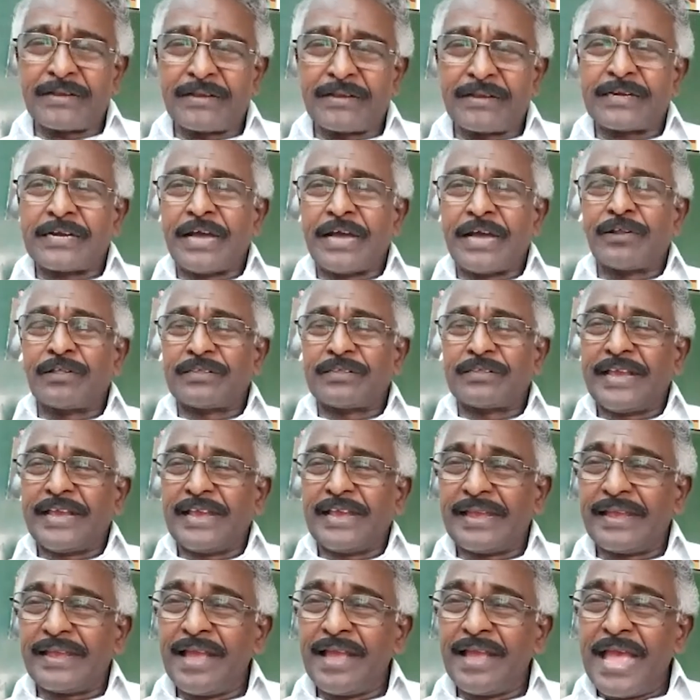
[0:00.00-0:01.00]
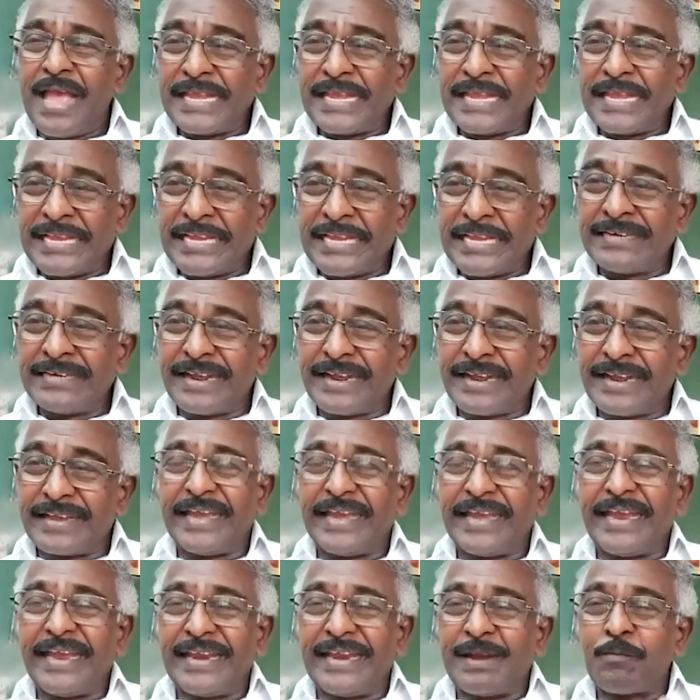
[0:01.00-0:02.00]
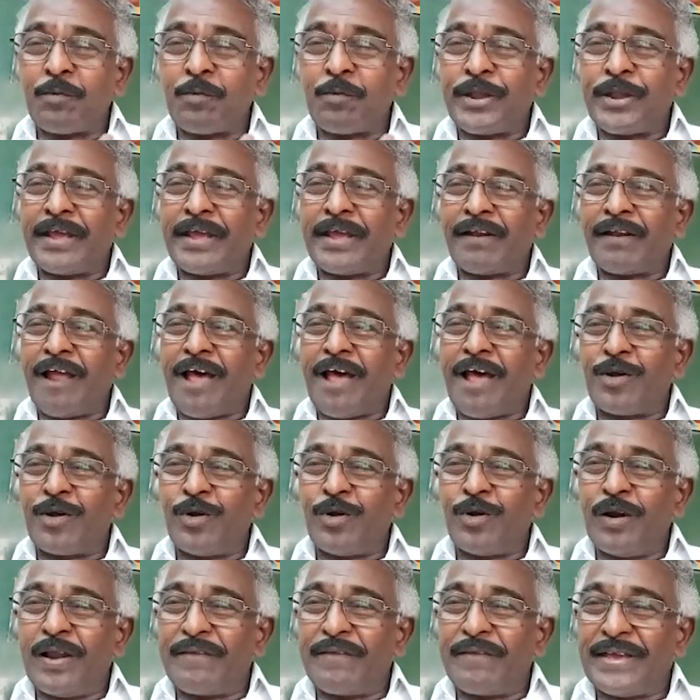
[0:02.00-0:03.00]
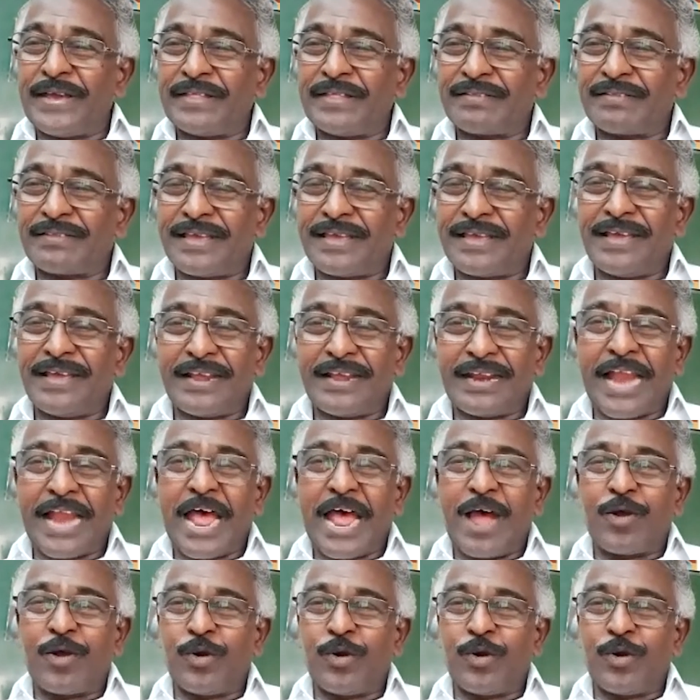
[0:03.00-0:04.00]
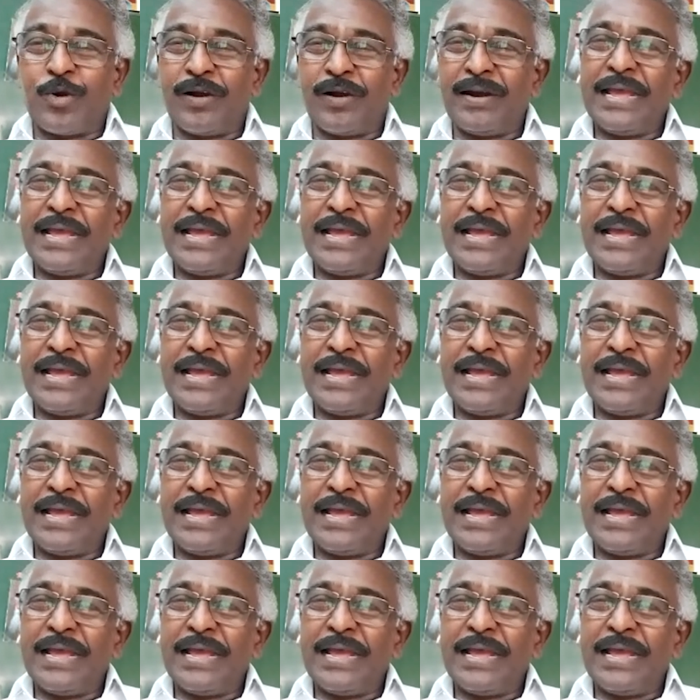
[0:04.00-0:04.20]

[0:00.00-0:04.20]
கருத்தை இன்றைக்கு நம்முடைய ராகுலை வைத்து ராகுல்